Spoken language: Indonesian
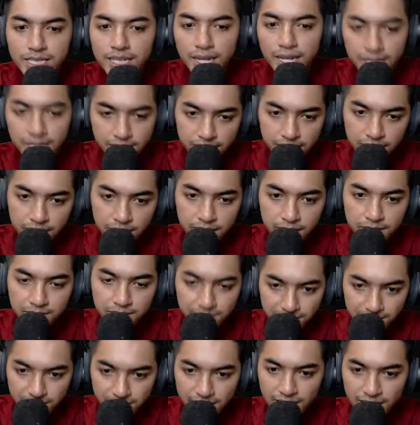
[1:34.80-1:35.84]
dia sini
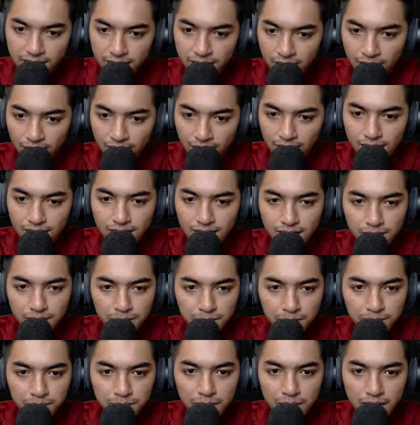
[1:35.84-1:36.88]
tiga
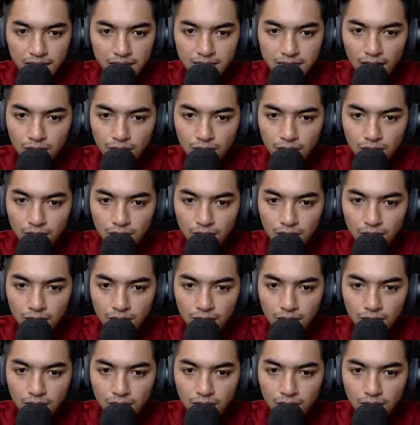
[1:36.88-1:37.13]
banding